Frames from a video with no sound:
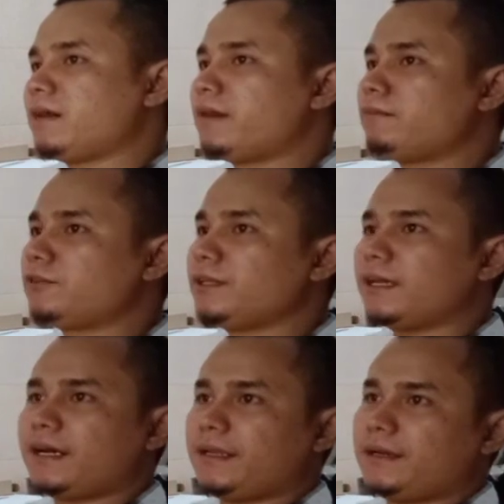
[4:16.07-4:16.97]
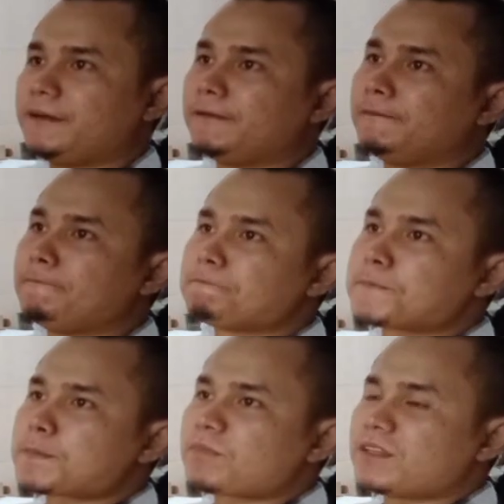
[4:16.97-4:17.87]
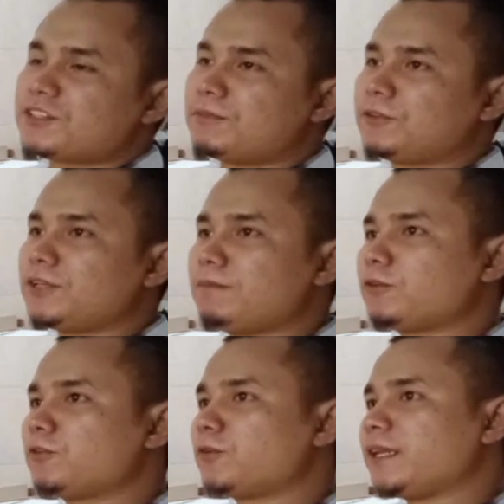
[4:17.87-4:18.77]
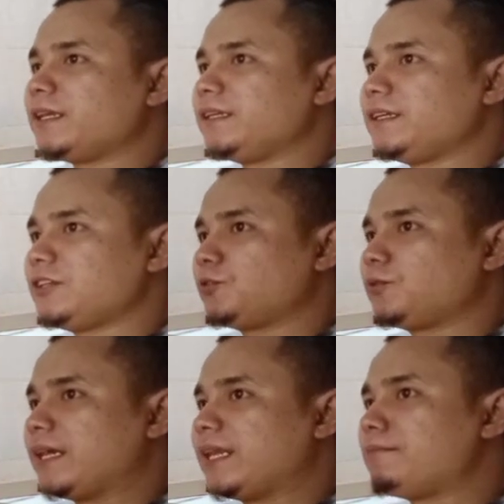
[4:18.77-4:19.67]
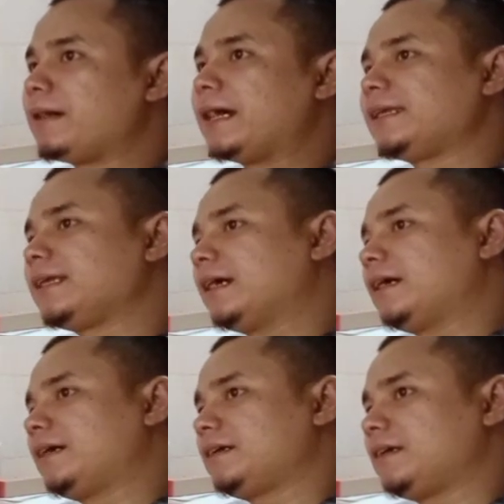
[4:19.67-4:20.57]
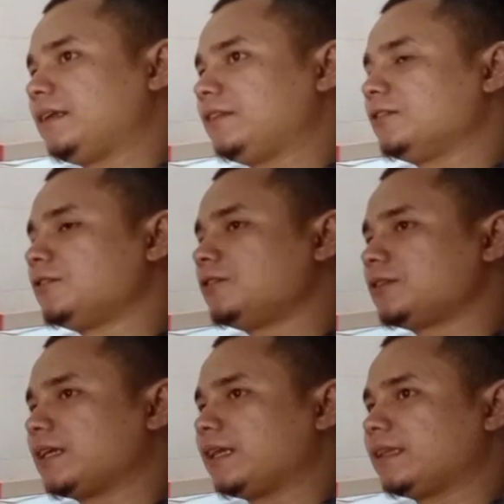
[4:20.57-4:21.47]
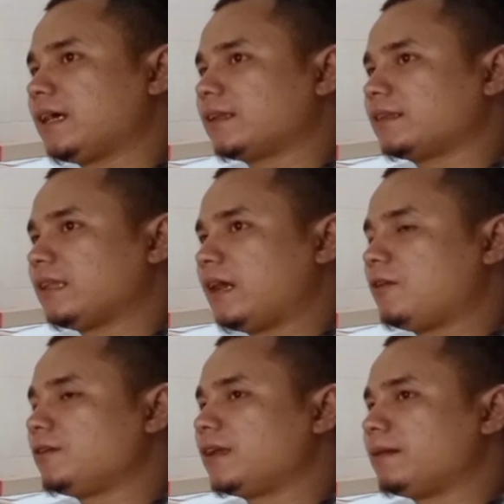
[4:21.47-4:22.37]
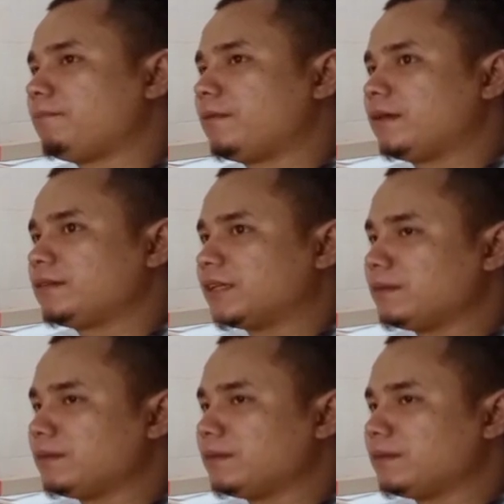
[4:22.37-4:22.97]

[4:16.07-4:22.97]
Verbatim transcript: Mahmudiyah ya. Sebetulnya perguruan ini sudah lama ada, itu sekitar tahun 1879